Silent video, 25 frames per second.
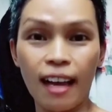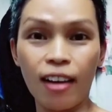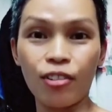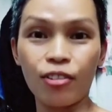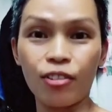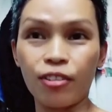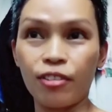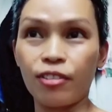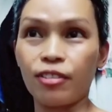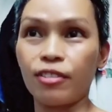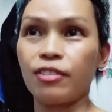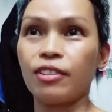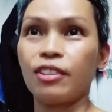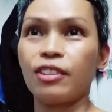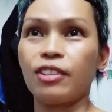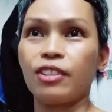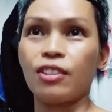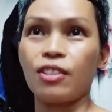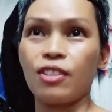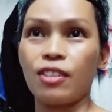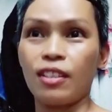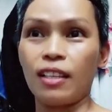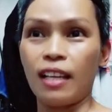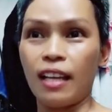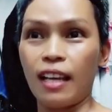na nako.
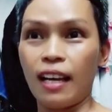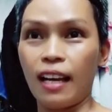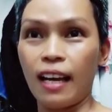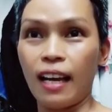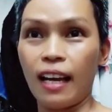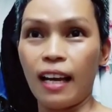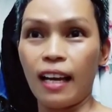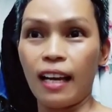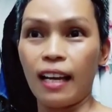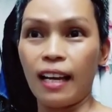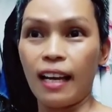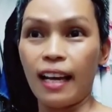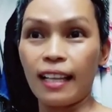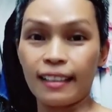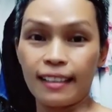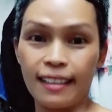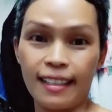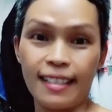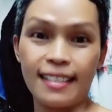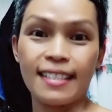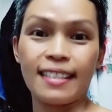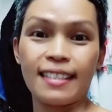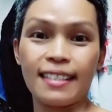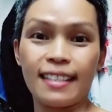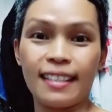Uh, at
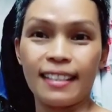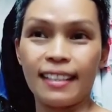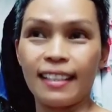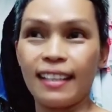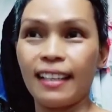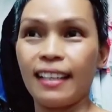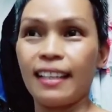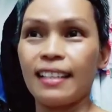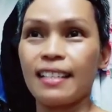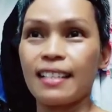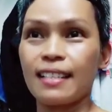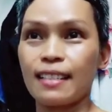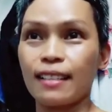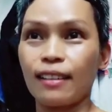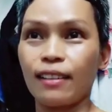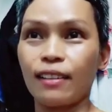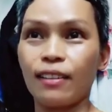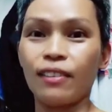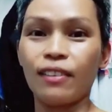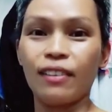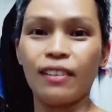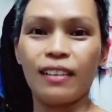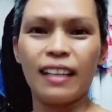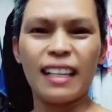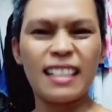least.
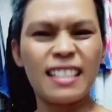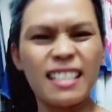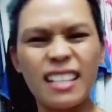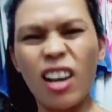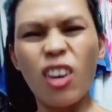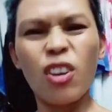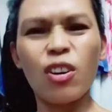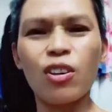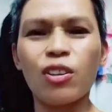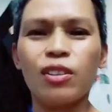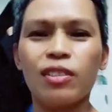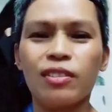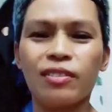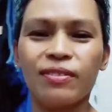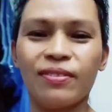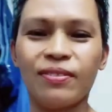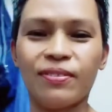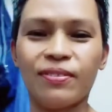So, let's go.